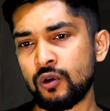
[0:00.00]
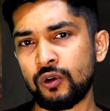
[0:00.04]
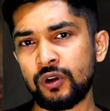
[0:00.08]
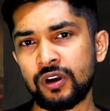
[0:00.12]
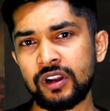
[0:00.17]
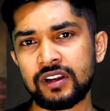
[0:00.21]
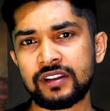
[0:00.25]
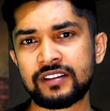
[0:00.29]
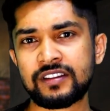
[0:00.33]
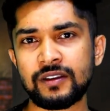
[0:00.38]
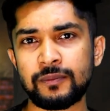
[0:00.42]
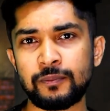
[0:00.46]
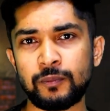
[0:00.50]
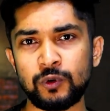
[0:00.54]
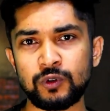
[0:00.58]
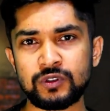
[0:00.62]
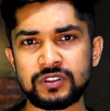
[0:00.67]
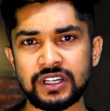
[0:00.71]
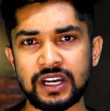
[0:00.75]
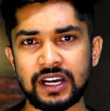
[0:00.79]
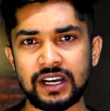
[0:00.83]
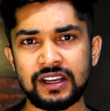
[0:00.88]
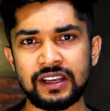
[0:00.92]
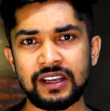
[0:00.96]
ओनर से
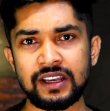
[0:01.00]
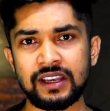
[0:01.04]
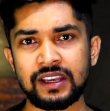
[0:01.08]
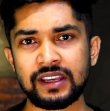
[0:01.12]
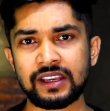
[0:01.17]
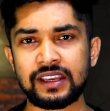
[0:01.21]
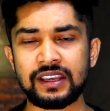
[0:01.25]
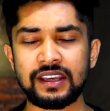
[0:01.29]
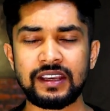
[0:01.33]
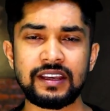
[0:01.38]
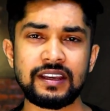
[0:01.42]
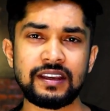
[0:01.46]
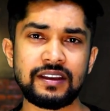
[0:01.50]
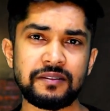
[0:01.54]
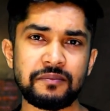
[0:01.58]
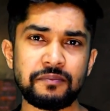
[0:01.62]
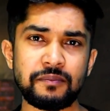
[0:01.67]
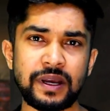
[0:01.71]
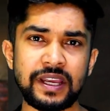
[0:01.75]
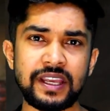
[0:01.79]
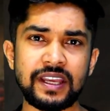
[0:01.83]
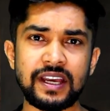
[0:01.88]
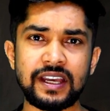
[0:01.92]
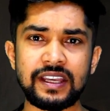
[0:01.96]
पूछा कि
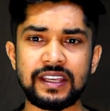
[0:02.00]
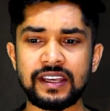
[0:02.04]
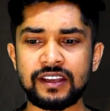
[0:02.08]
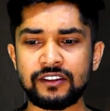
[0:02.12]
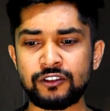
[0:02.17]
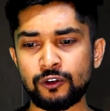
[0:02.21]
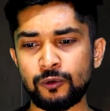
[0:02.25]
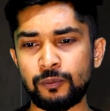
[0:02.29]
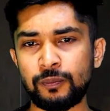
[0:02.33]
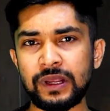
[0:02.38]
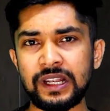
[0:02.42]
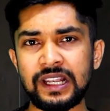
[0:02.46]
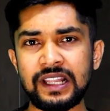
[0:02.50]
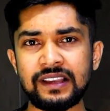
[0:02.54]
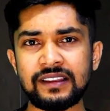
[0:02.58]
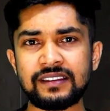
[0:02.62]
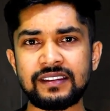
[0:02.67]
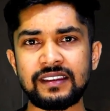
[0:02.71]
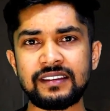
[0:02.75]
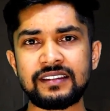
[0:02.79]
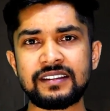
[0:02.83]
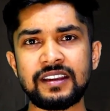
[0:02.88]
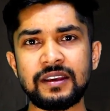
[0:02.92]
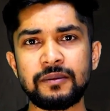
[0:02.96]
भैया ये जो बिलिंग
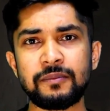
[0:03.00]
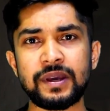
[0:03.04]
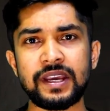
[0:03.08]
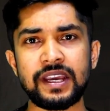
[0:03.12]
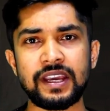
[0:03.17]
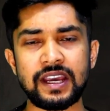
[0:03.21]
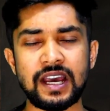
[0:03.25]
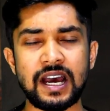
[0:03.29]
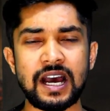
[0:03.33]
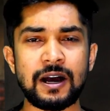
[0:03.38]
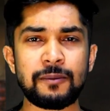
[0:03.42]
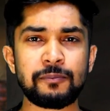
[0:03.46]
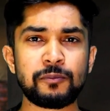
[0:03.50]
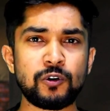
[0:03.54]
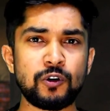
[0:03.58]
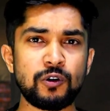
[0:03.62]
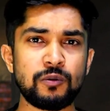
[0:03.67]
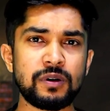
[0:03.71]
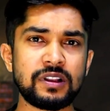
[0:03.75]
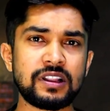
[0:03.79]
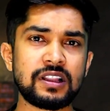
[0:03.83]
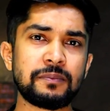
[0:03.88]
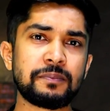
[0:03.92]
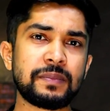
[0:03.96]
सिस्टम है
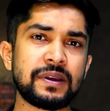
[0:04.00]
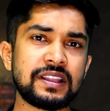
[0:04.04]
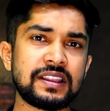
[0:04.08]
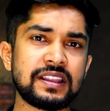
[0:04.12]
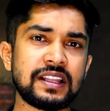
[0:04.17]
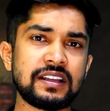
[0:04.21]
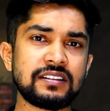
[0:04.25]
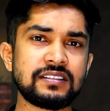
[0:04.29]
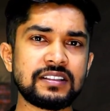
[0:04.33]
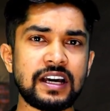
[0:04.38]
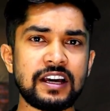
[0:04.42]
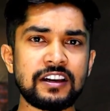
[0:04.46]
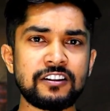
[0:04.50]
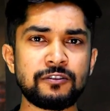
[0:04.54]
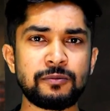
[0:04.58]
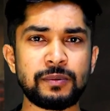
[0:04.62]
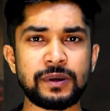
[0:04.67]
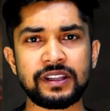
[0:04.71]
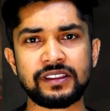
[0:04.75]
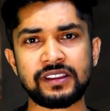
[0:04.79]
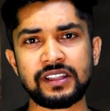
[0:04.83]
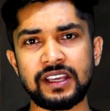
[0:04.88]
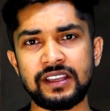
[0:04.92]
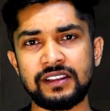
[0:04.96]
आपको मतलब कितना चार्ज
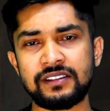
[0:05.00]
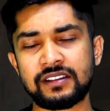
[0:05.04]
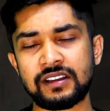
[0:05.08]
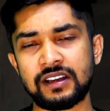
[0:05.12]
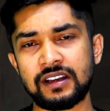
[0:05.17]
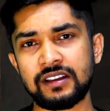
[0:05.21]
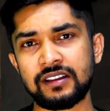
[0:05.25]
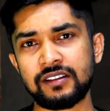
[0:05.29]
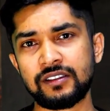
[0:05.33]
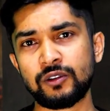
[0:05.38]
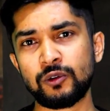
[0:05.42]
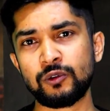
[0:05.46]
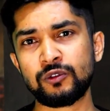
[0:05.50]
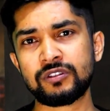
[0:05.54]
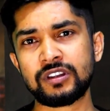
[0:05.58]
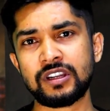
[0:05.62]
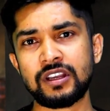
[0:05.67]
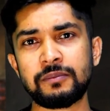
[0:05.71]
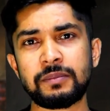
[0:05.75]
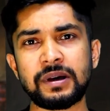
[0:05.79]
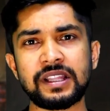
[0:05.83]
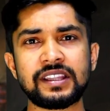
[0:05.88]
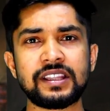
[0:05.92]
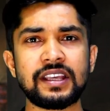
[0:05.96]
पड़ता है इसका तो
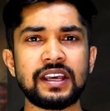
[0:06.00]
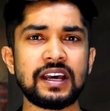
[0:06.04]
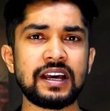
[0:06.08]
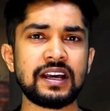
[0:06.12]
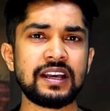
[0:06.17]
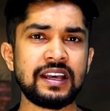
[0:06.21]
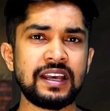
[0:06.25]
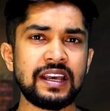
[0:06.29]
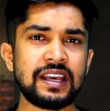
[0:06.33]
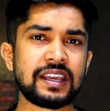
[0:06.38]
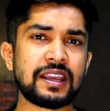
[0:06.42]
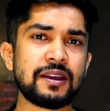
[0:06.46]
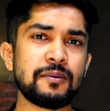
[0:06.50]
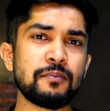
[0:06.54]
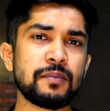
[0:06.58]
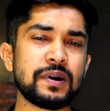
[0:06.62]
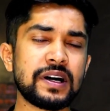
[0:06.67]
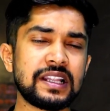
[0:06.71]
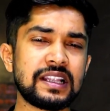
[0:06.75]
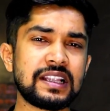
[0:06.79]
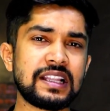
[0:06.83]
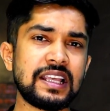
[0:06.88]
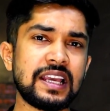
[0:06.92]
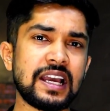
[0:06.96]
उसने बताया कि
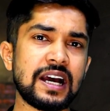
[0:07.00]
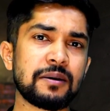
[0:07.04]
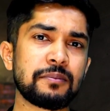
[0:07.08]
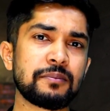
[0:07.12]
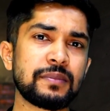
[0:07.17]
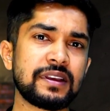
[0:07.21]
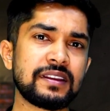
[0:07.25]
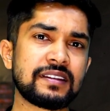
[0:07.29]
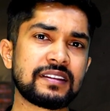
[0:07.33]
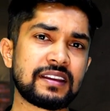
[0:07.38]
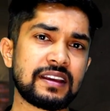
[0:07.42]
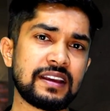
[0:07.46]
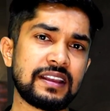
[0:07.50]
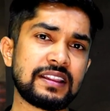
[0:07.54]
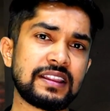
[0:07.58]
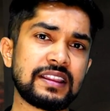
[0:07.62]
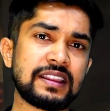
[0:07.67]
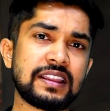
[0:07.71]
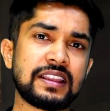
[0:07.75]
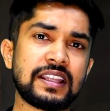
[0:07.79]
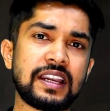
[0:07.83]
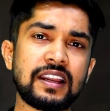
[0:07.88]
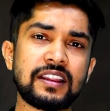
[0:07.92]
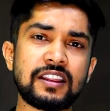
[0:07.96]
मंथली हम इसके
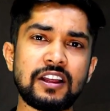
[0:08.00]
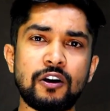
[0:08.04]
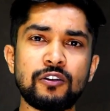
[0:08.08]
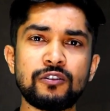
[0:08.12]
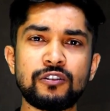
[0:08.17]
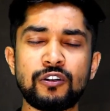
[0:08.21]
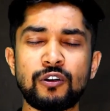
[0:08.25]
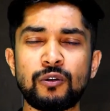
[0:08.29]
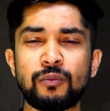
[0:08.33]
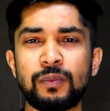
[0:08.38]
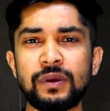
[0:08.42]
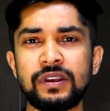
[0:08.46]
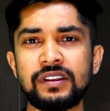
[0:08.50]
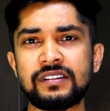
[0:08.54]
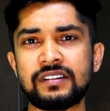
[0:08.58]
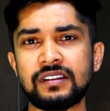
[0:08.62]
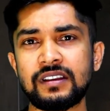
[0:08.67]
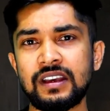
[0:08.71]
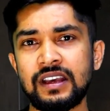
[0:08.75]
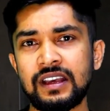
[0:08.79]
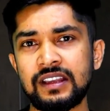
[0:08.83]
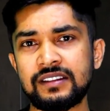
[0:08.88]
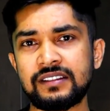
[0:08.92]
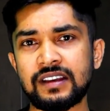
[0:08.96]
थ्री थाउजेंड रुपीज़
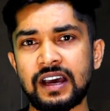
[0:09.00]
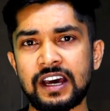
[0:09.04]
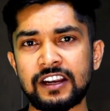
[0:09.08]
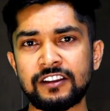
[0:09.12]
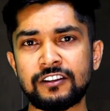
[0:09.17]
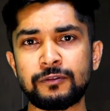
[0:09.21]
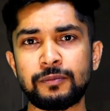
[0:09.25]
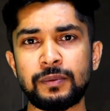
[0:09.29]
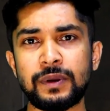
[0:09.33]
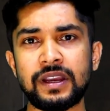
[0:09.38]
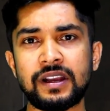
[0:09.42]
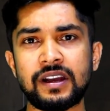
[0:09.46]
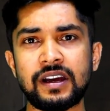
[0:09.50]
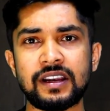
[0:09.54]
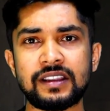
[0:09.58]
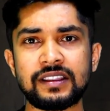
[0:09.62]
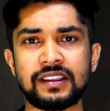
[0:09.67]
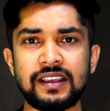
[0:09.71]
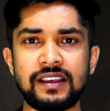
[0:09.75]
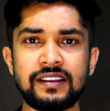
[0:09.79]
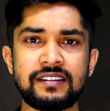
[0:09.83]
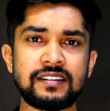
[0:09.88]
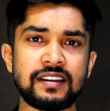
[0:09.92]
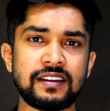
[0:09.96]
चार्ज पे
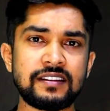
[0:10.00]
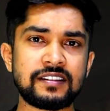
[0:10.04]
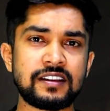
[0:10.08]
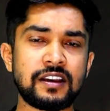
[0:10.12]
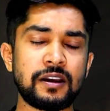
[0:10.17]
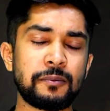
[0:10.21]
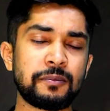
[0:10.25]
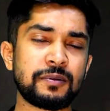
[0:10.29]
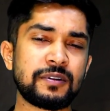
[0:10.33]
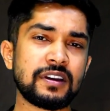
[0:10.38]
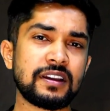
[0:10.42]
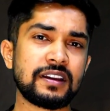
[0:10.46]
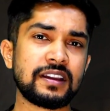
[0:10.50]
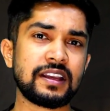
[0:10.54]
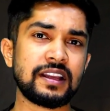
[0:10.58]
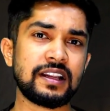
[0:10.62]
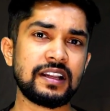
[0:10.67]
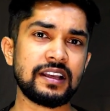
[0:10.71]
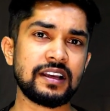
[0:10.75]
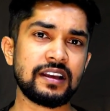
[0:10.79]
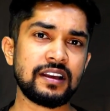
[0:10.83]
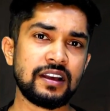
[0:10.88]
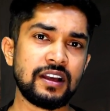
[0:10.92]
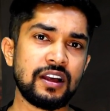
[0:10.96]
करते हैं सब्सक्रिप्शन के
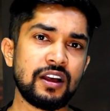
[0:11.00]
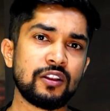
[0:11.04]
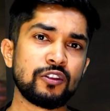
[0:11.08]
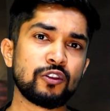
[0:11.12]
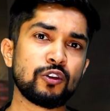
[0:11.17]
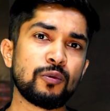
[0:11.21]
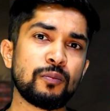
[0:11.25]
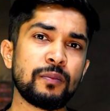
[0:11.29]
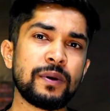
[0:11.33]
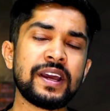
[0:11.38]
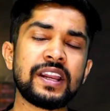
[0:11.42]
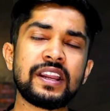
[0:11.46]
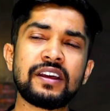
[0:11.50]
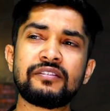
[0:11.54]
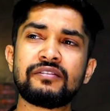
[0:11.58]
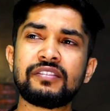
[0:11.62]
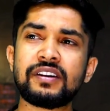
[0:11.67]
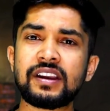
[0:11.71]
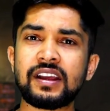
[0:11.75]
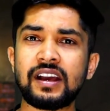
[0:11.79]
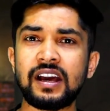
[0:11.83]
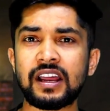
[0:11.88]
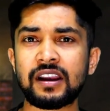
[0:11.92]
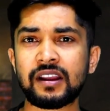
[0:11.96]
लिए तो मैंने
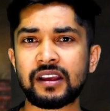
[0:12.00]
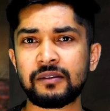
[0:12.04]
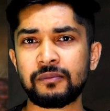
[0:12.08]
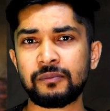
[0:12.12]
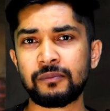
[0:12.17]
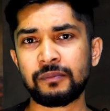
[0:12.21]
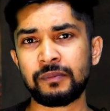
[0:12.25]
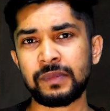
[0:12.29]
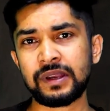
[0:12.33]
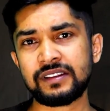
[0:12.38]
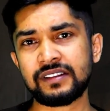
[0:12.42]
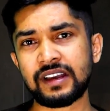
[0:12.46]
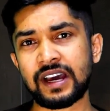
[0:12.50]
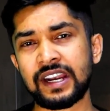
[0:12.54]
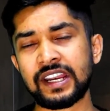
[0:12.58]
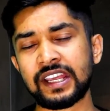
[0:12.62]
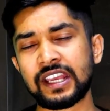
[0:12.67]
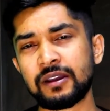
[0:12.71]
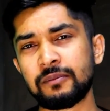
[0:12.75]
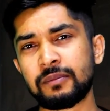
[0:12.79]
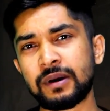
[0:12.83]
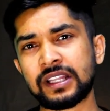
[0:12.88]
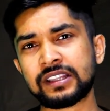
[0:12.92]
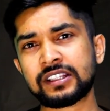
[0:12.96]
फिर घर में जाने
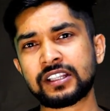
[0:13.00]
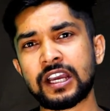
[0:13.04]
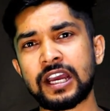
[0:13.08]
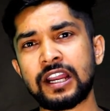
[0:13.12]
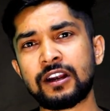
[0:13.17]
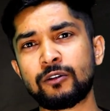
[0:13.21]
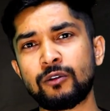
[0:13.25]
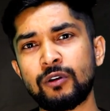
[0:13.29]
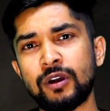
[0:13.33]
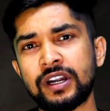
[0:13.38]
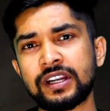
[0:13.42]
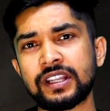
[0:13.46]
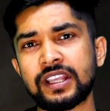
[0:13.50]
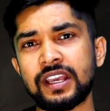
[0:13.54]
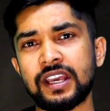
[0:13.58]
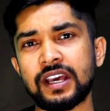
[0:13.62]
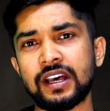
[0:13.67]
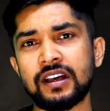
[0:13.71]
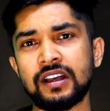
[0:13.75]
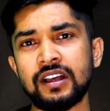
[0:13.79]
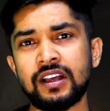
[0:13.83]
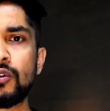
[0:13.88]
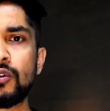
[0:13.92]
के बाद कैलकुलेट किया